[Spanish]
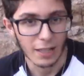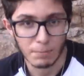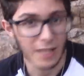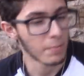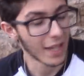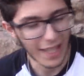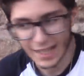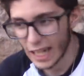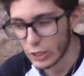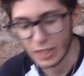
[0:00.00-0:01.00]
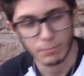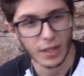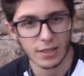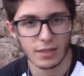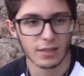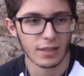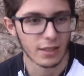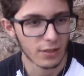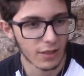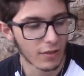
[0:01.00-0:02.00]
Spas, me encantan los spas, si
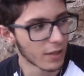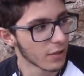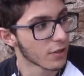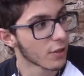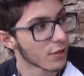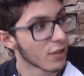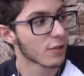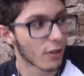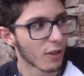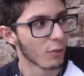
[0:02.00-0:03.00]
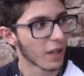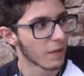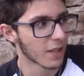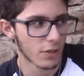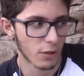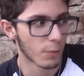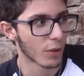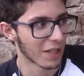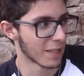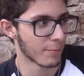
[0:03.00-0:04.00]
te soy sincero. Yo soy socio de un gimnasio solo
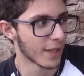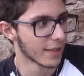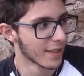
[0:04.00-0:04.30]
por el spa.